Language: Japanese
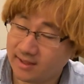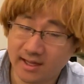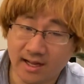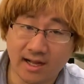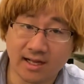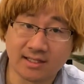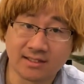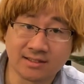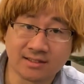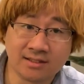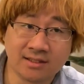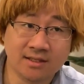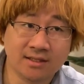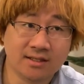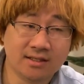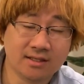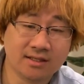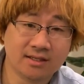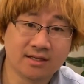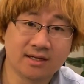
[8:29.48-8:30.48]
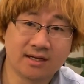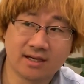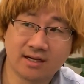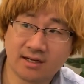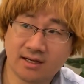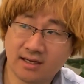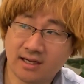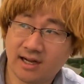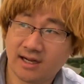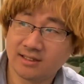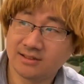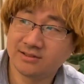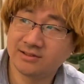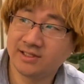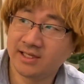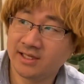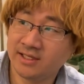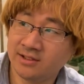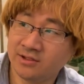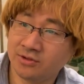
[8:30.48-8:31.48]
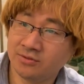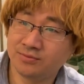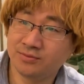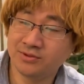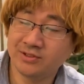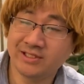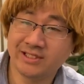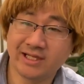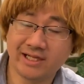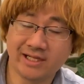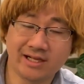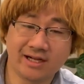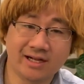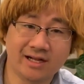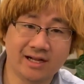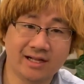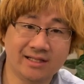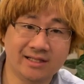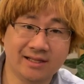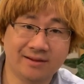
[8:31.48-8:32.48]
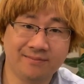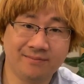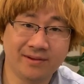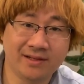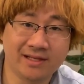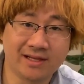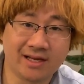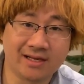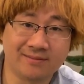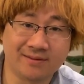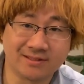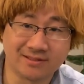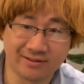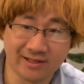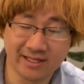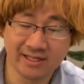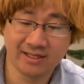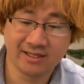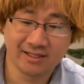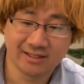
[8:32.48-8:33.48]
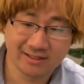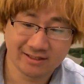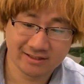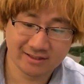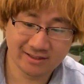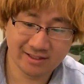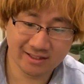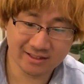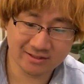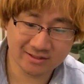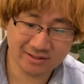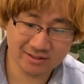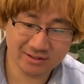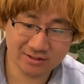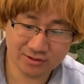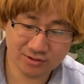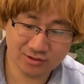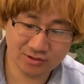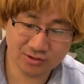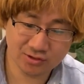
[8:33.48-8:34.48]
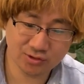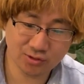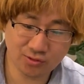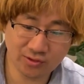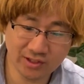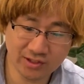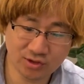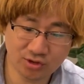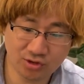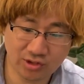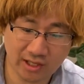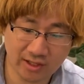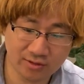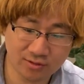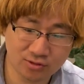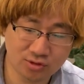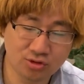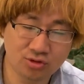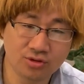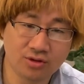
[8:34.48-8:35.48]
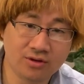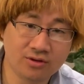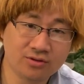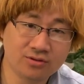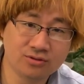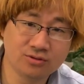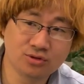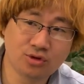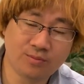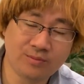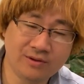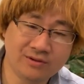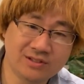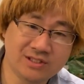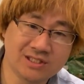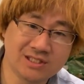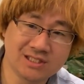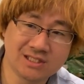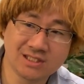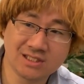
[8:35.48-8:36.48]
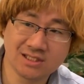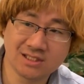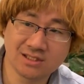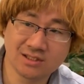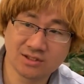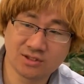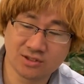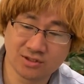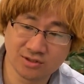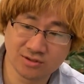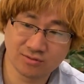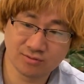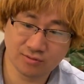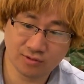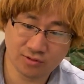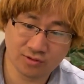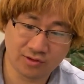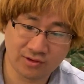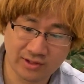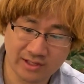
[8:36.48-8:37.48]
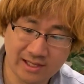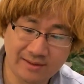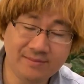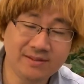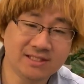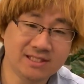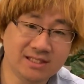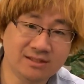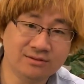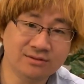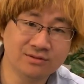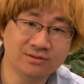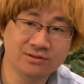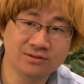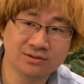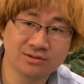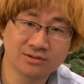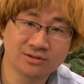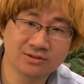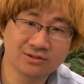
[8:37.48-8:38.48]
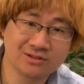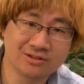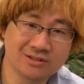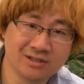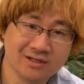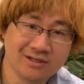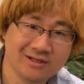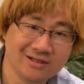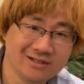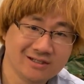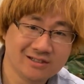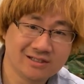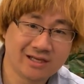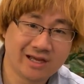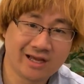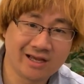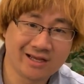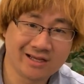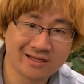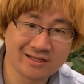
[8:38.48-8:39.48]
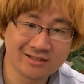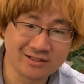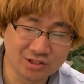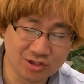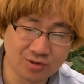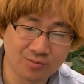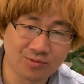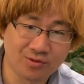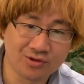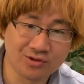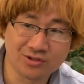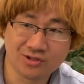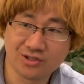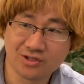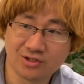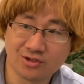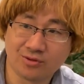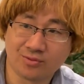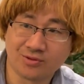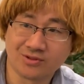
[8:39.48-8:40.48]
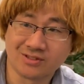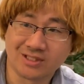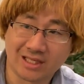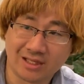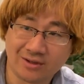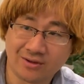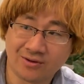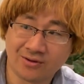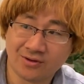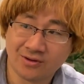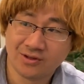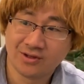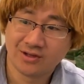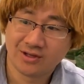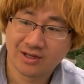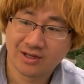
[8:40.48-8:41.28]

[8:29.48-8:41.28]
あ核変の分岐は100回転目にありますよねでそこであの止め打ちをやめちゃうえー、人もいると思うんですけど